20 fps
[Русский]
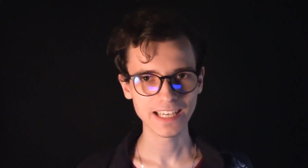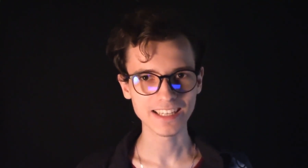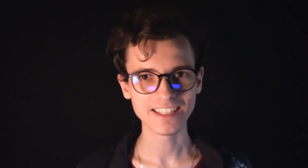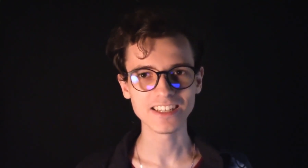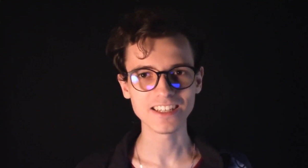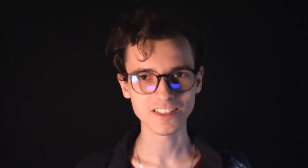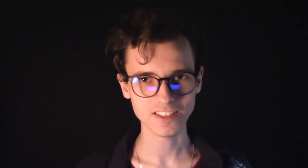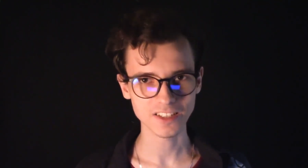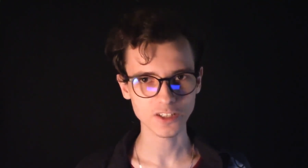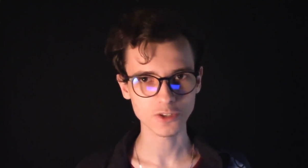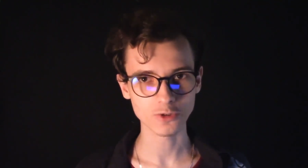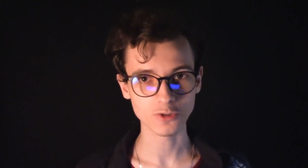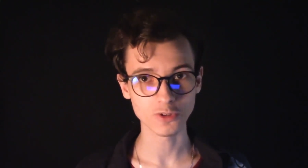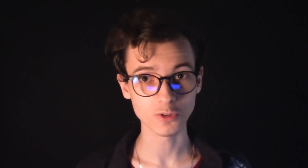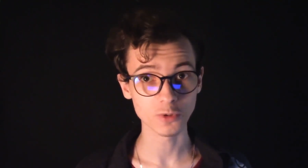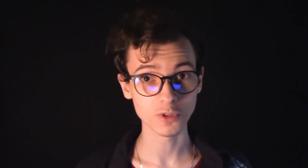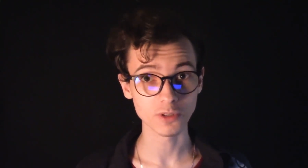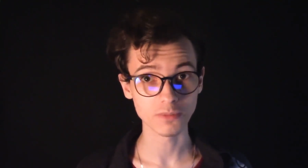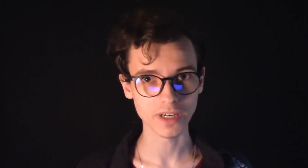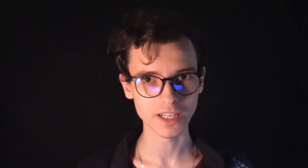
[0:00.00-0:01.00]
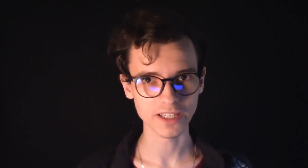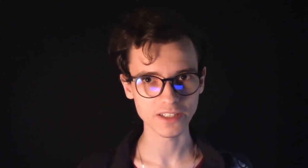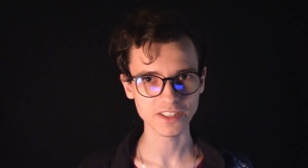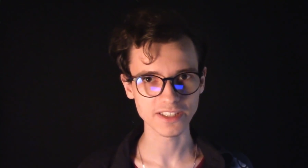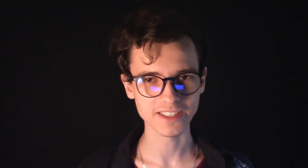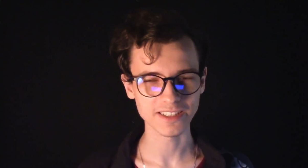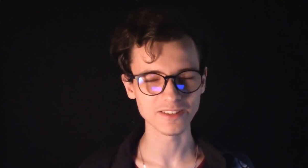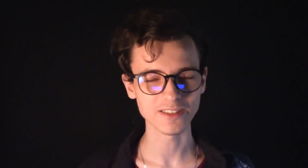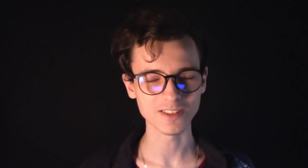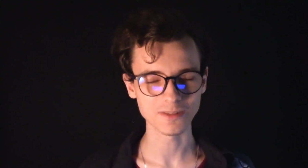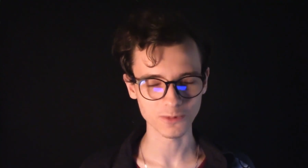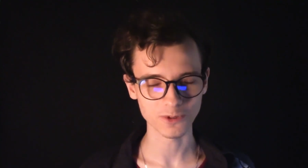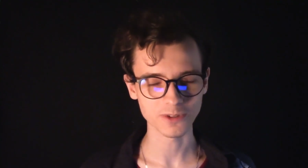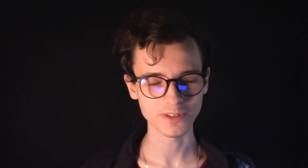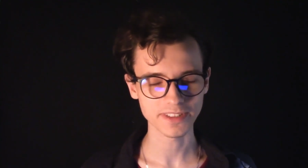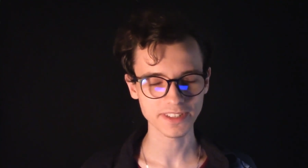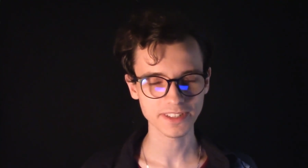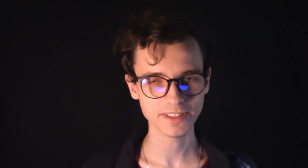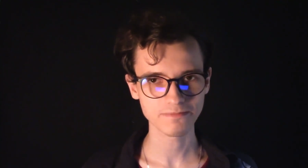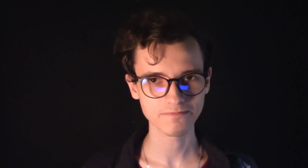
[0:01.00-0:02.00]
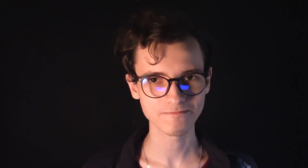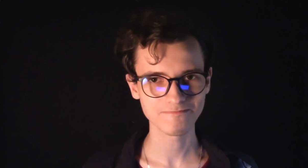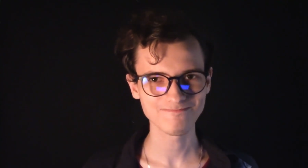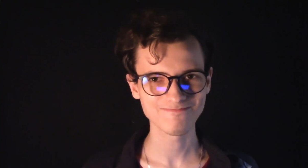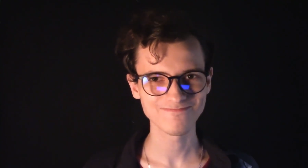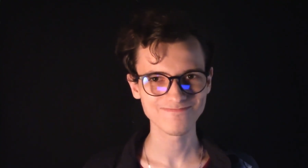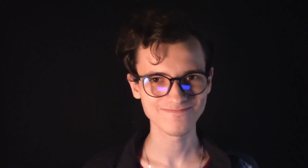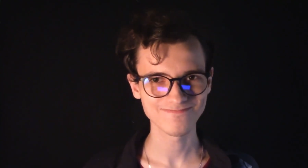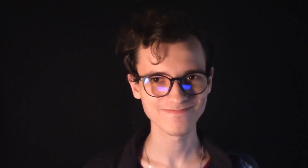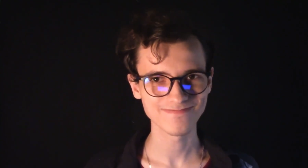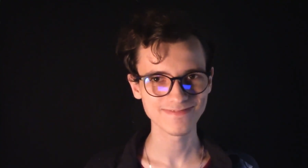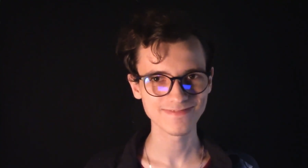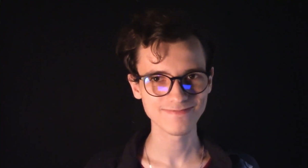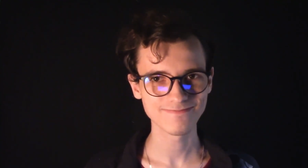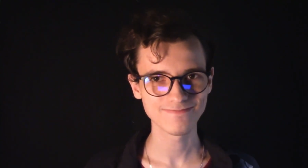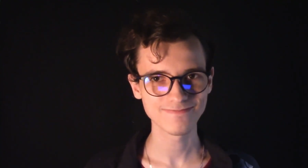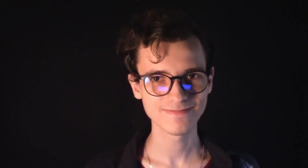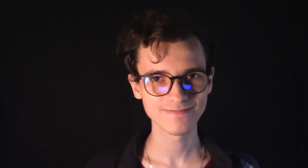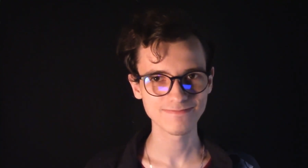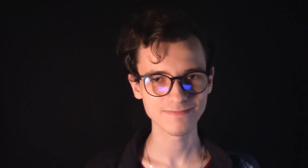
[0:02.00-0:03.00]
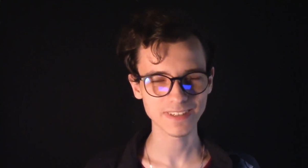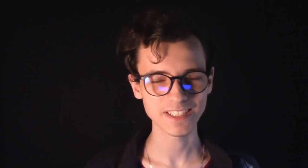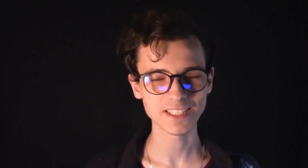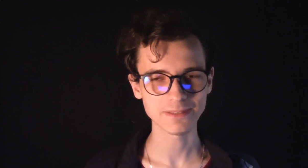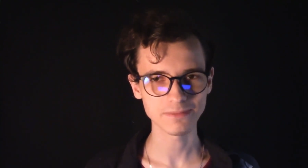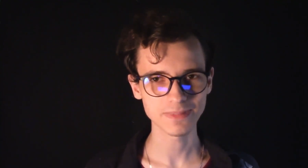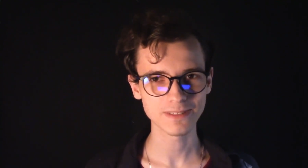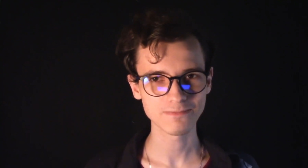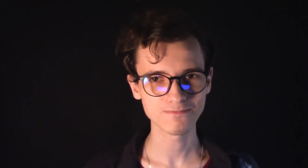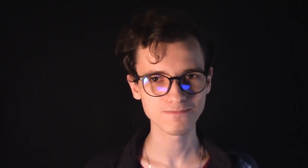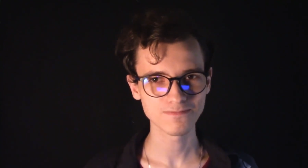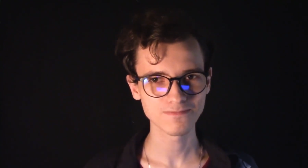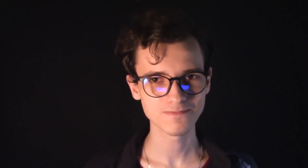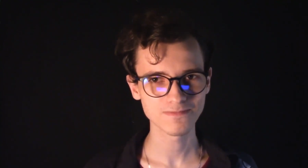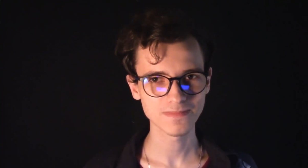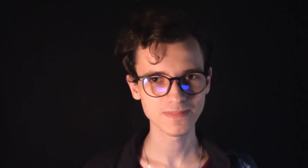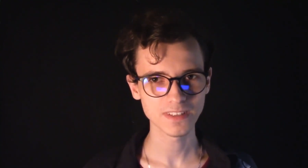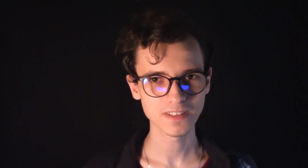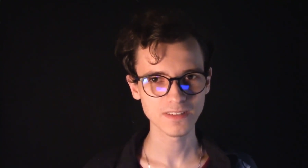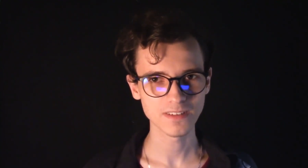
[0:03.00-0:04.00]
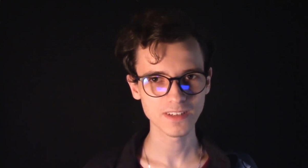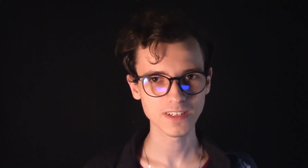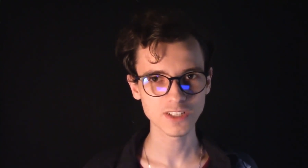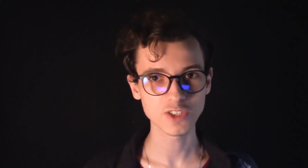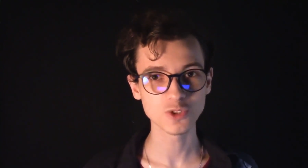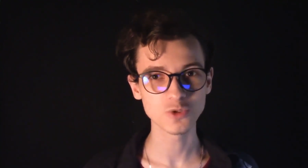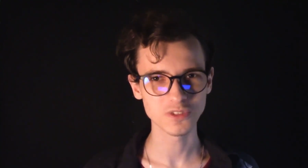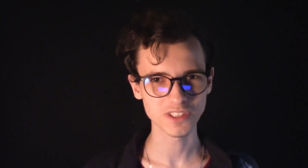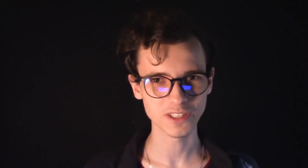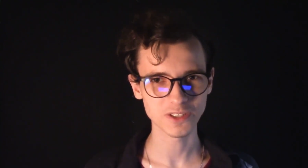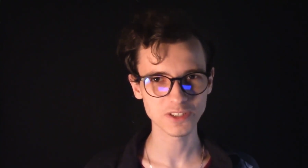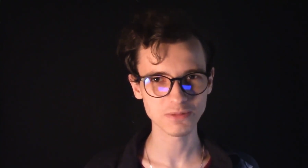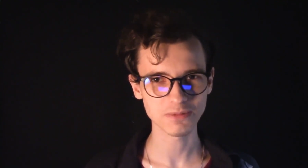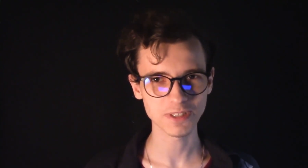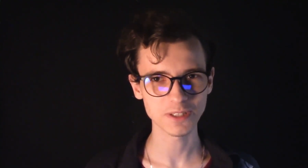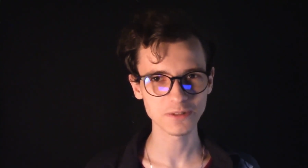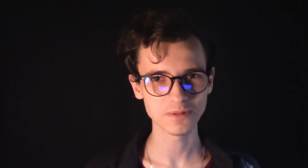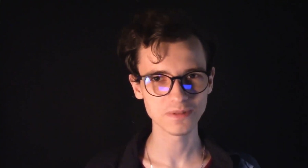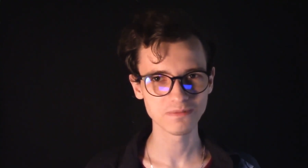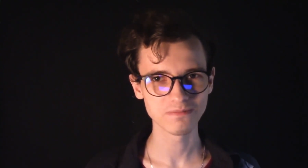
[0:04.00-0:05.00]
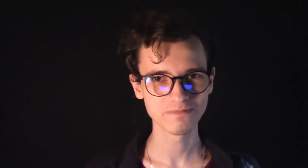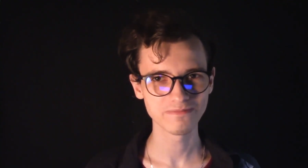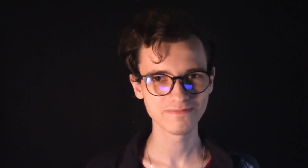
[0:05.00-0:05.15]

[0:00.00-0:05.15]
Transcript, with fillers: Я знаю, что ты улыбаешься и ты смотришь. Спасибо. Жду в следующем году.